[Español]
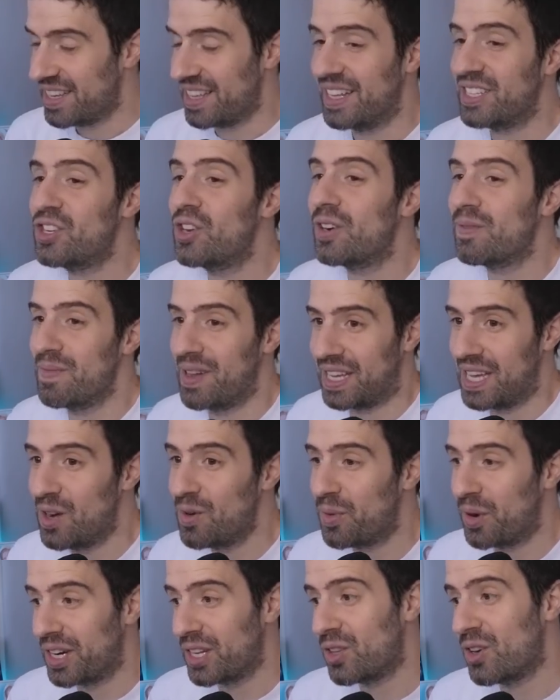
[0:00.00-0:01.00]
de hecho me quedaba un
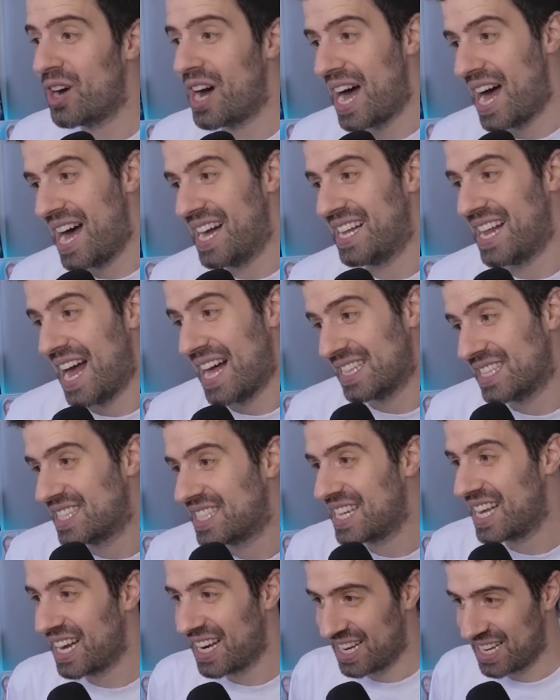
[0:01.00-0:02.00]
poquito
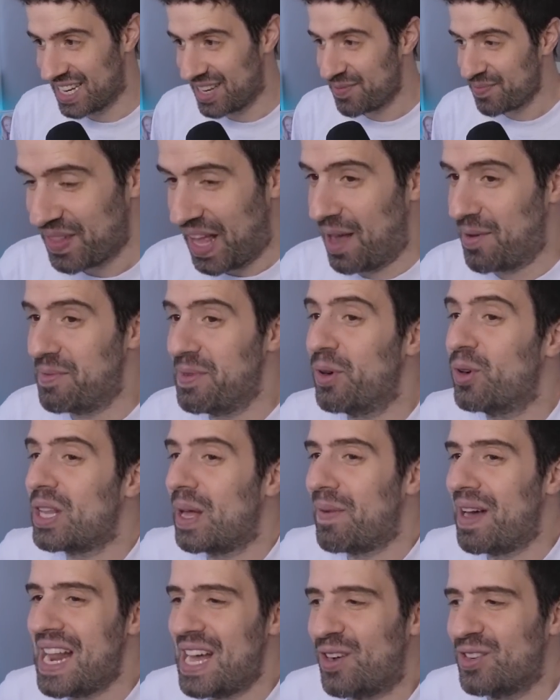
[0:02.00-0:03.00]
anchelli. A mí me gustan
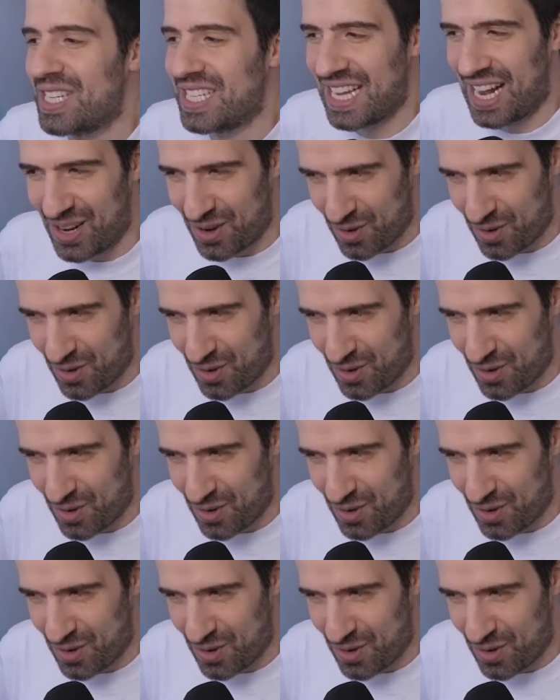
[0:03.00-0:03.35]
más las cosas al